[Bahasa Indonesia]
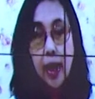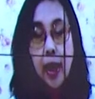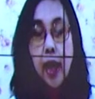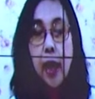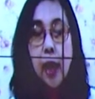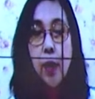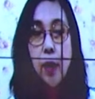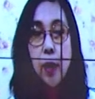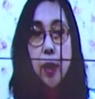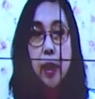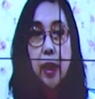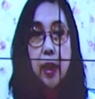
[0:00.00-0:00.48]

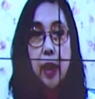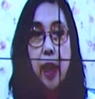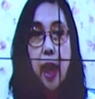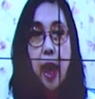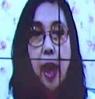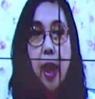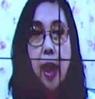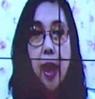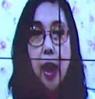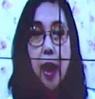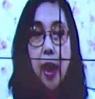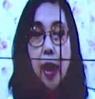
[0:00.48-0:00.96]
Kalau kita
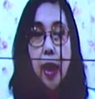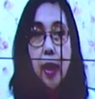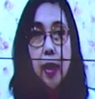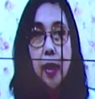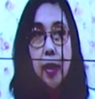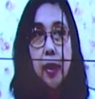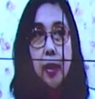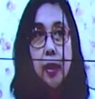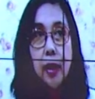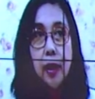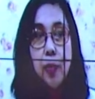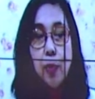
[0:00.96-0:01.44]

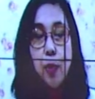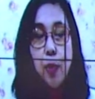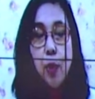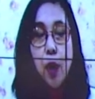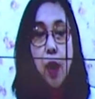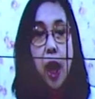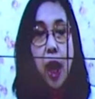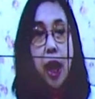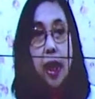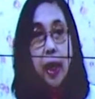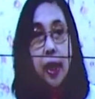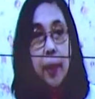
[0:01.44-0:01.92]
uh,
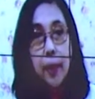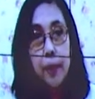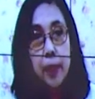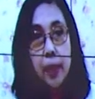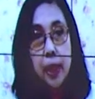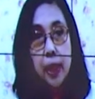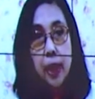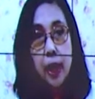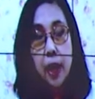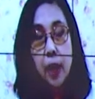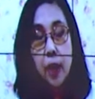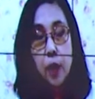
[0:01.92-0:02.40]
hipokalemi,
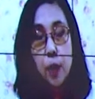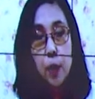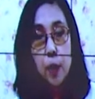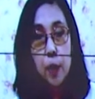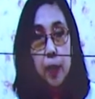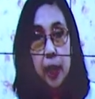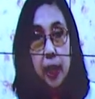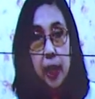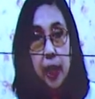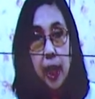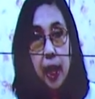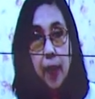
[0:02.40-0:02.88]
kalium
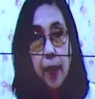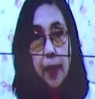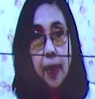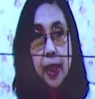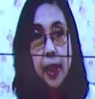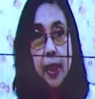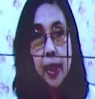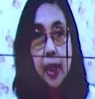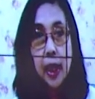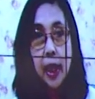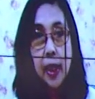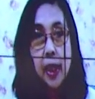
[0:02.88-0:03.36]
rendah
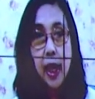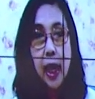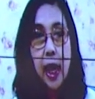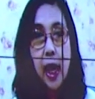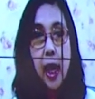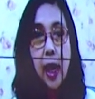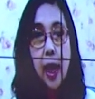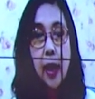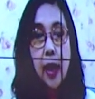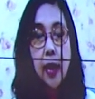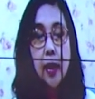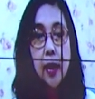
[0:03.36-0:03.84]

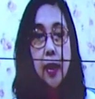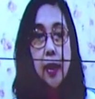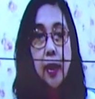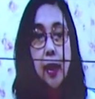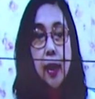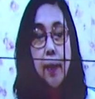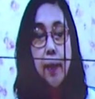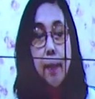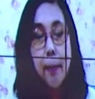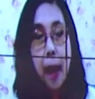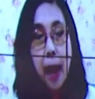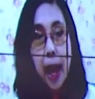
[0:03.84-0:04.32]
biasanya uh,
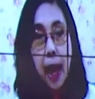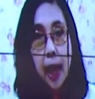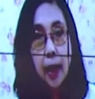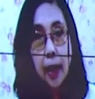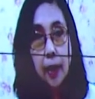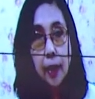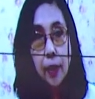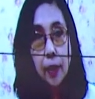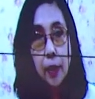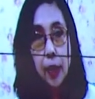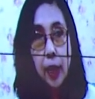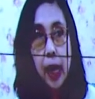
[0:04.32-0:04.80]
lemah
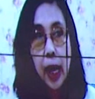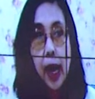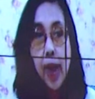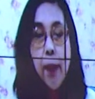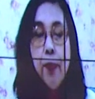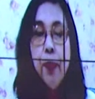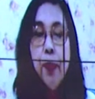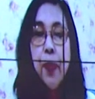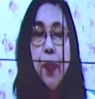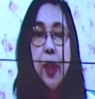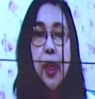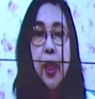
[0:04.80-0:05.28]
gitu ya
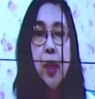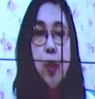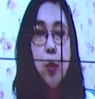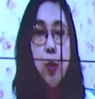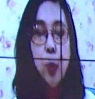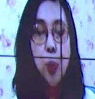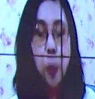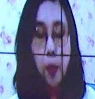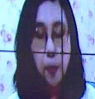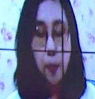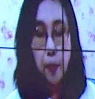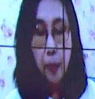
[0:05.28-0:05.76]

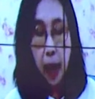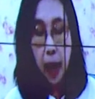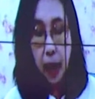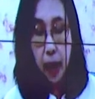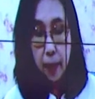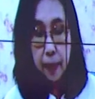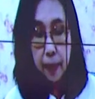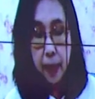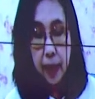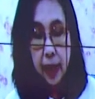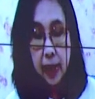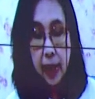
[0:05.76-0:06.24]
itu
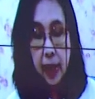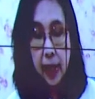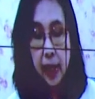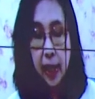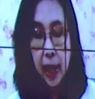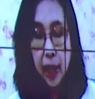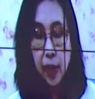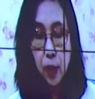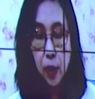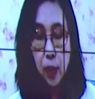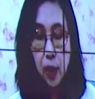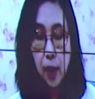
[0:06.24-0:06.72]
biasanya
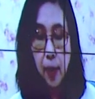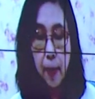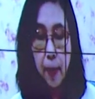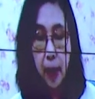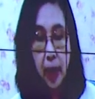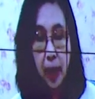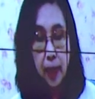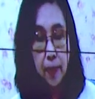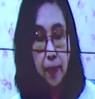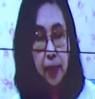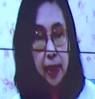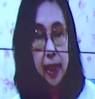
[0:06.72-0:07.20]
dianjurkan
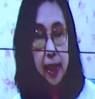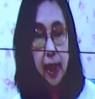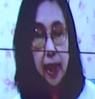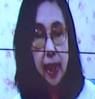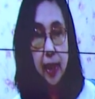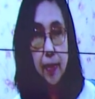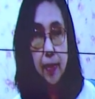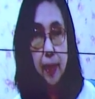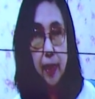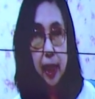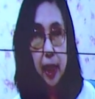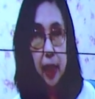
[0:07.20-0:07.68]
makan pisang
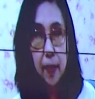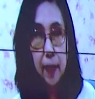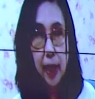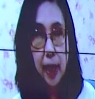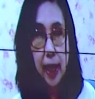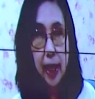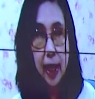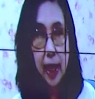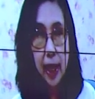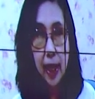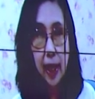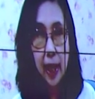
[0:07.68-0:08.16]

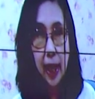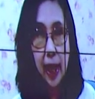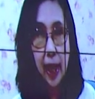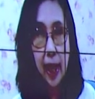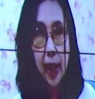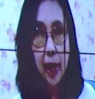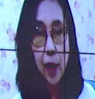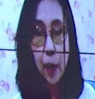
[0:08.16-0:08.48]
sebanyak-banyaknya.